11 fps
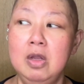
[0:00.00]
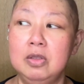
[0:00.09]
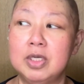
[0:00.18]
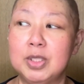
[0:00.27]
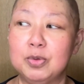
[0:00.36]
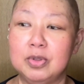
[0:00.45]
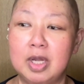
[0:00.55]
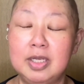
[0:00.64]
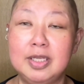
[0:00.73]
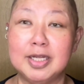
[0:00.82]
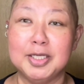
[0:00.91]
だけど
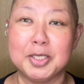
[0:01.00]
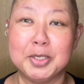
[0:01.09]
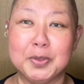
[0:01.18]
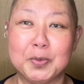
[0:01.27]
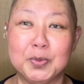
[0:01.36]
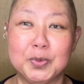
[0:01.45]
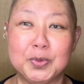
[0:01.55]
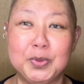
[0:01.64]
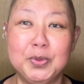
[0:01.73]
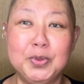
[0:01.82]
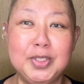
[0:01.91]
何何何この
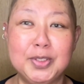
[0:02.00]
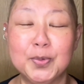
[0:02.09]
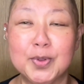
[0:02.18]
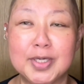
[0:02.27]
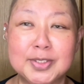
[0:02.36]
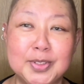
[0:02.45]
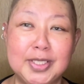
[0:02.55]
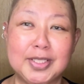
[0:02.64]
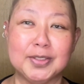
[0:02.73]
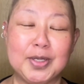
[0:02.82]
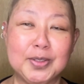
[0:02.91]
急に10日過ぎ
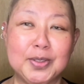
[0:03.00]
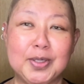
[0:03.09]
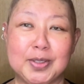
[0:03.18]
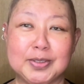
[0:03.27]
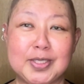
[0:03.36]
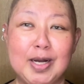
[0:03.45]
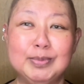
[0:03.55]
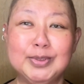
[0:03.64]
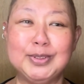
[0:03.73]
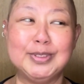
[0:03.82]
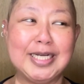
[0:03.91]
たあたりから
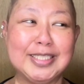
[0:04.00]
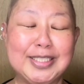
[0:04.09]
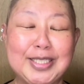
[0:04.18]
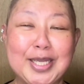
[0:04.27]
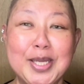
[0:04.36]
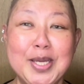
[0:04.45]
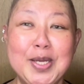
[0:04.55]
寒くなって